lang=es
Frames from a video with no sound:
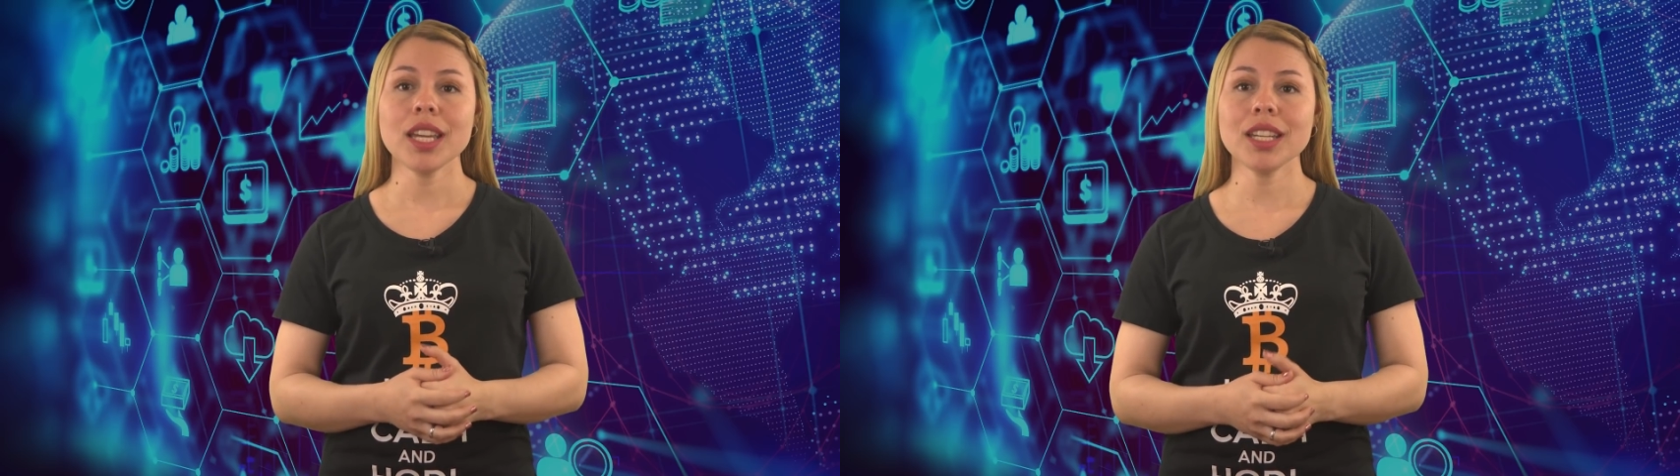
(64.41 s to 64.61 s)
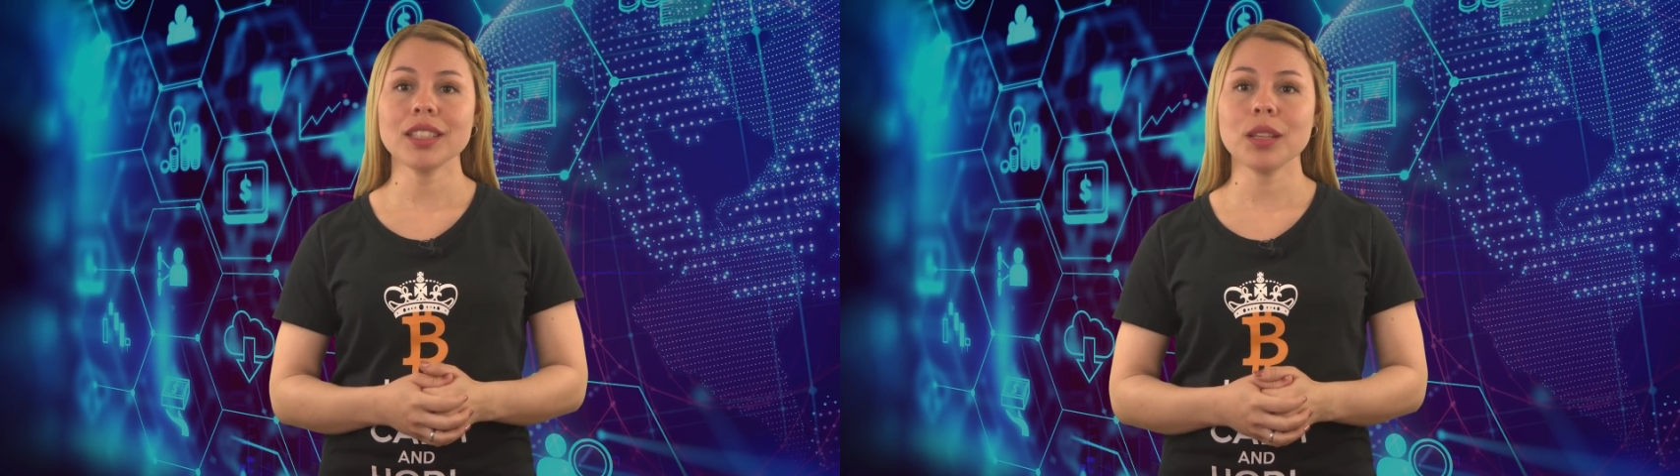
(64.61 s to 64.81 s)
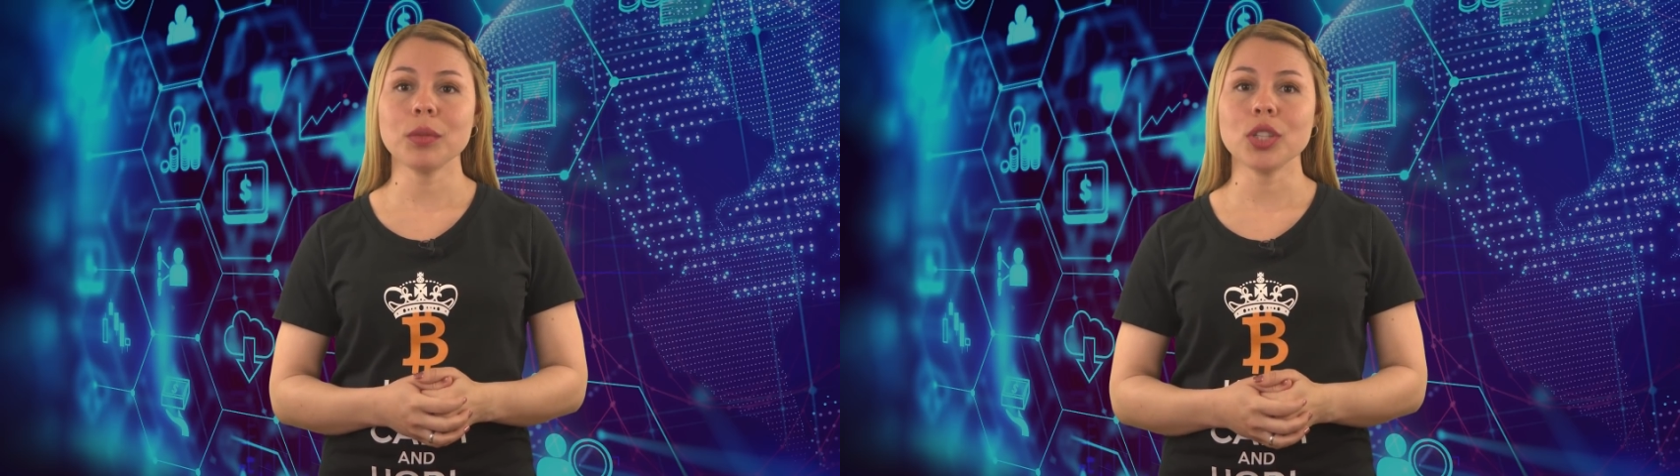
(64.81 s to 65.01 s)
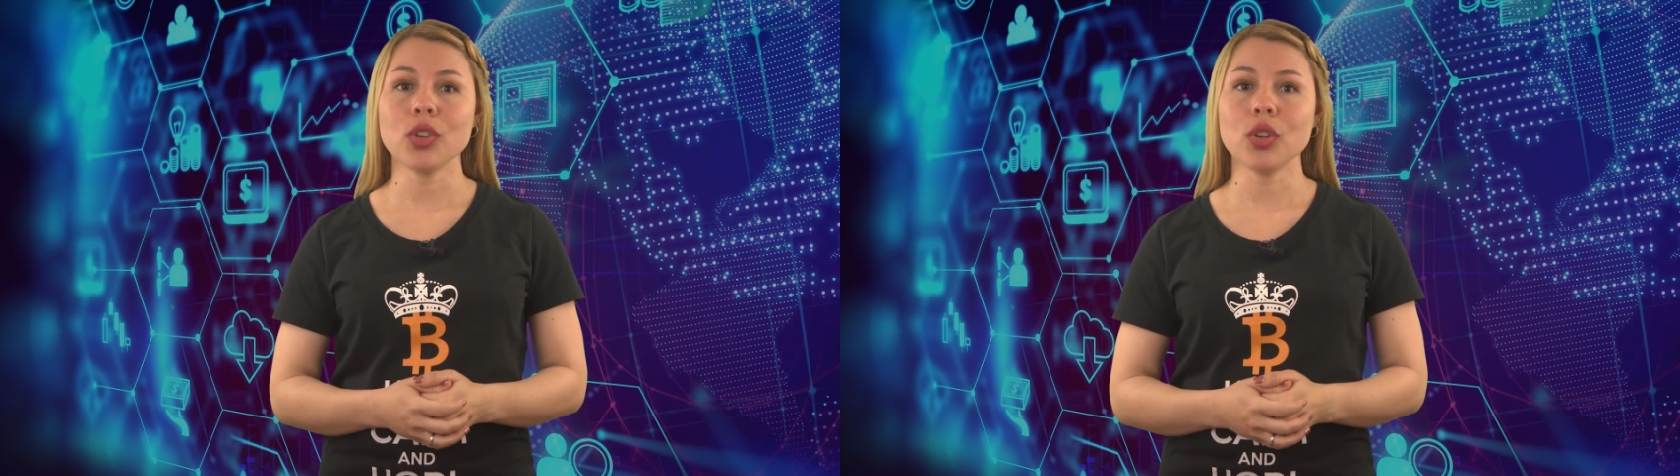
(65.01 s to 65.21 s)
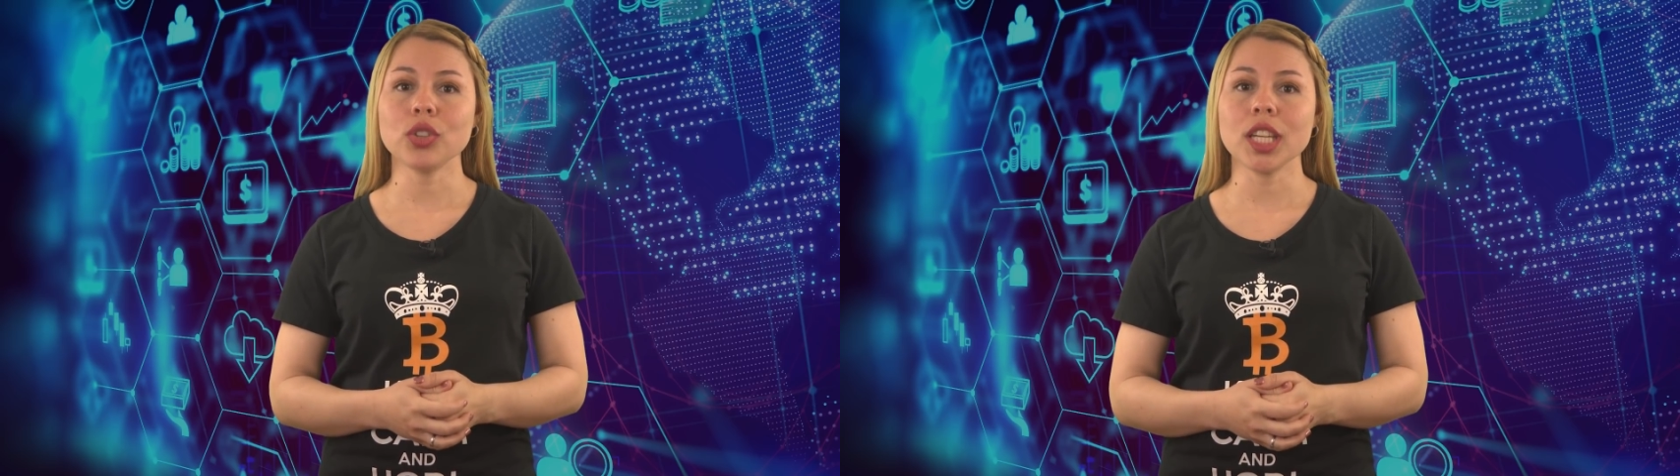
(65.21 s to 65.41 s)
en este
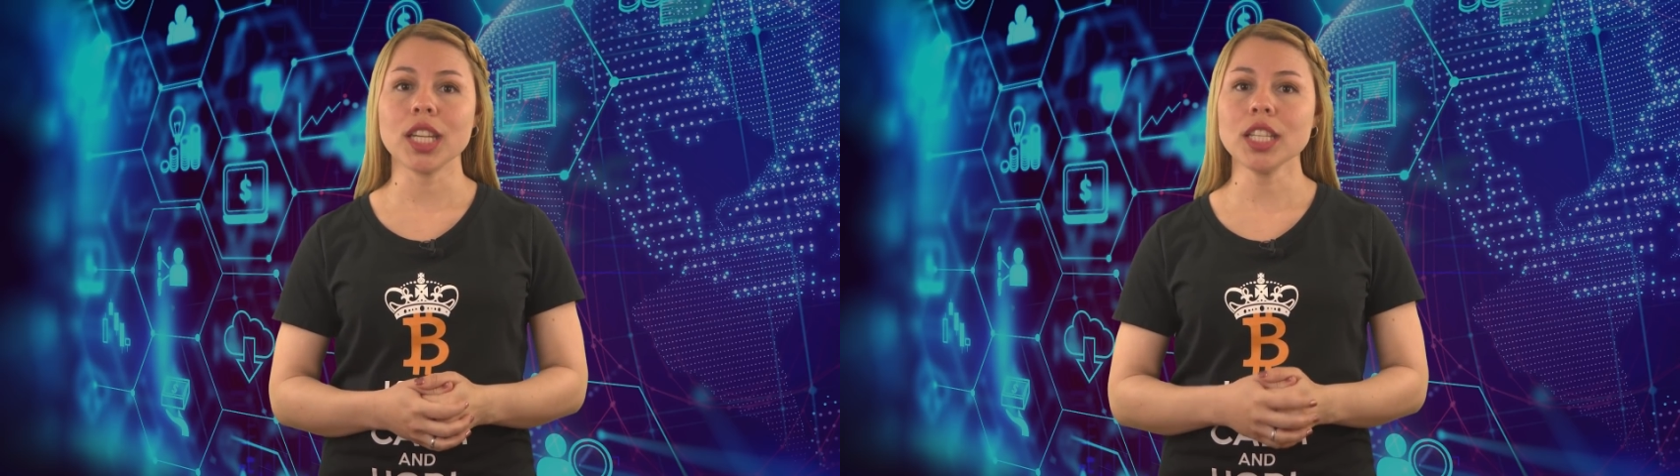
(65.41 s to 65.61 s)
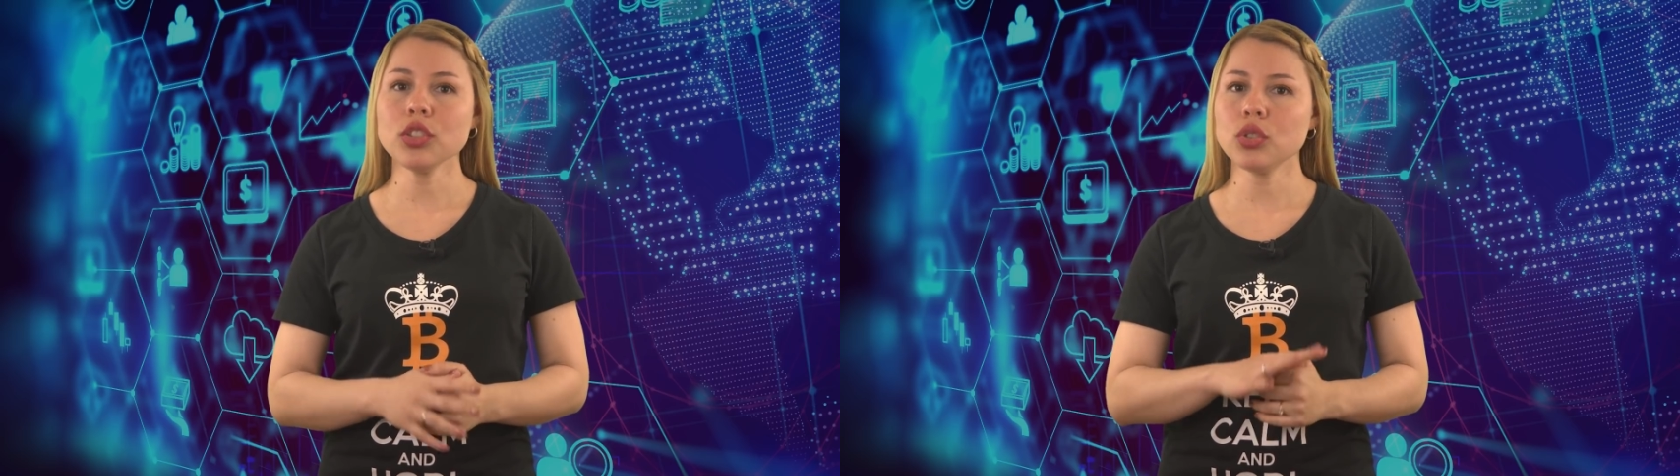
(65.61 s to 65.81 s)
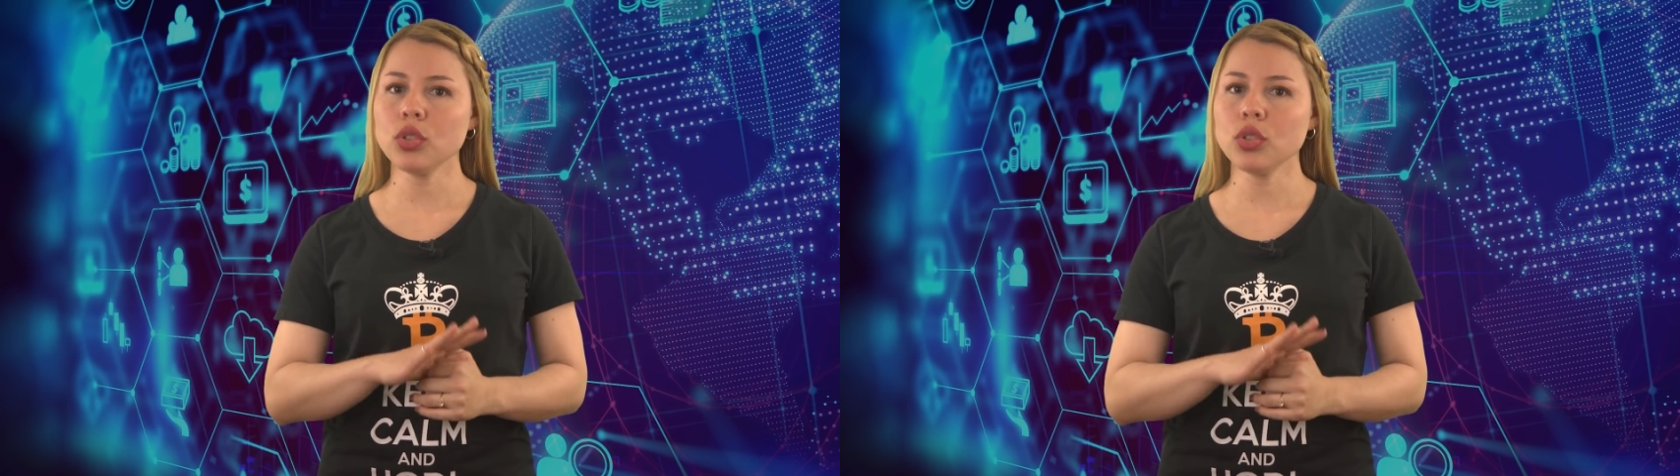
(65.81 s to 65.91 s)
vídeo lo tienes